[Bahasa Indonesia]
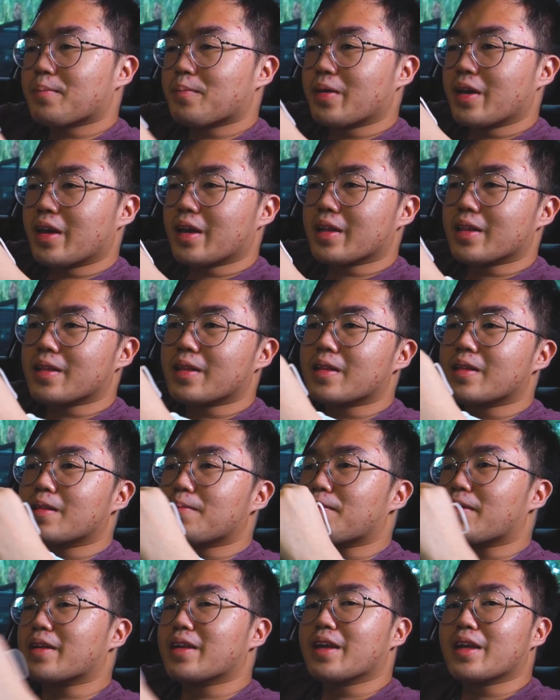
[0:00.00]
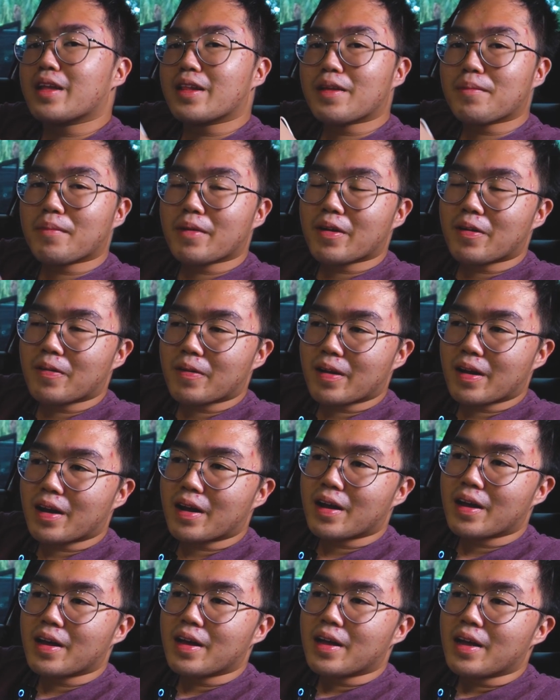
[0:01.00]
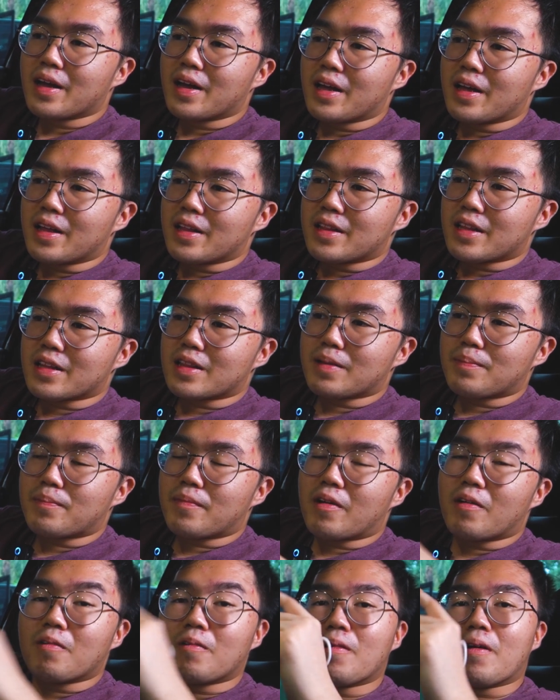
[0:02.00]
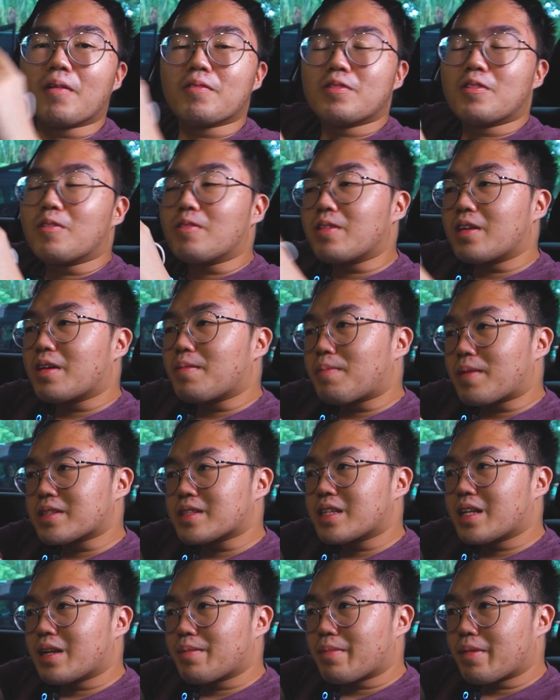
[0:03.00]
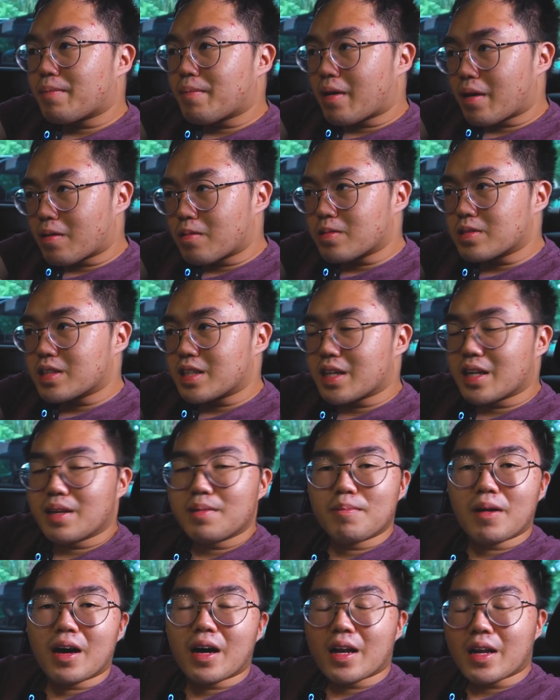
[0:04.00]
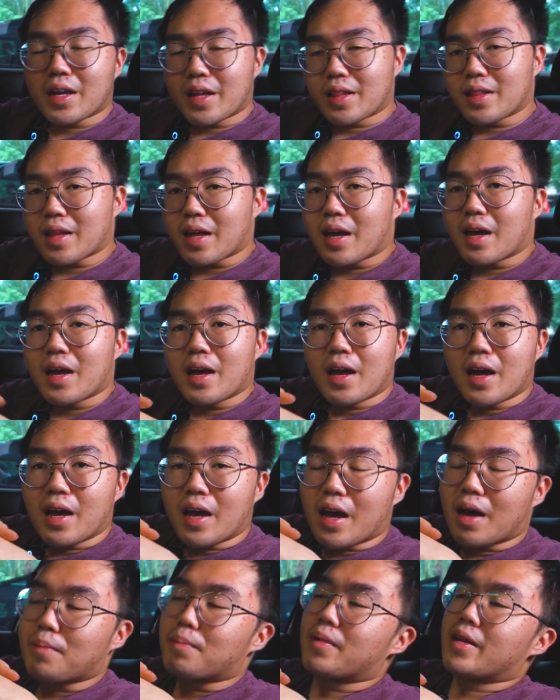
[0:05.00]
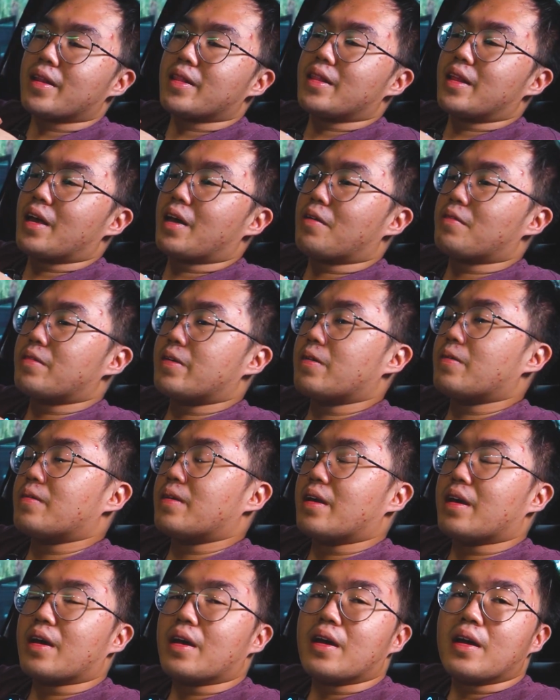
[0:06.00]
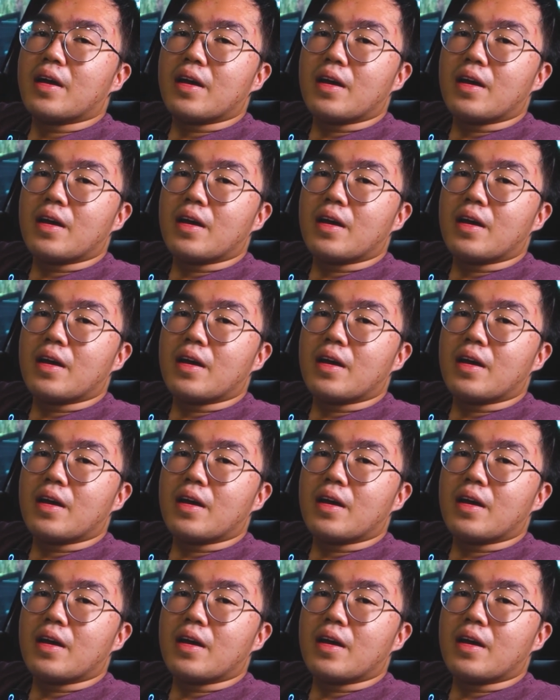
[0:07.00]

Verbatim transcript: tapi ya tetap aja yang namanya orang tetap mau audionya pasti lebih bagus jadi bakal kita upgrade nih audionya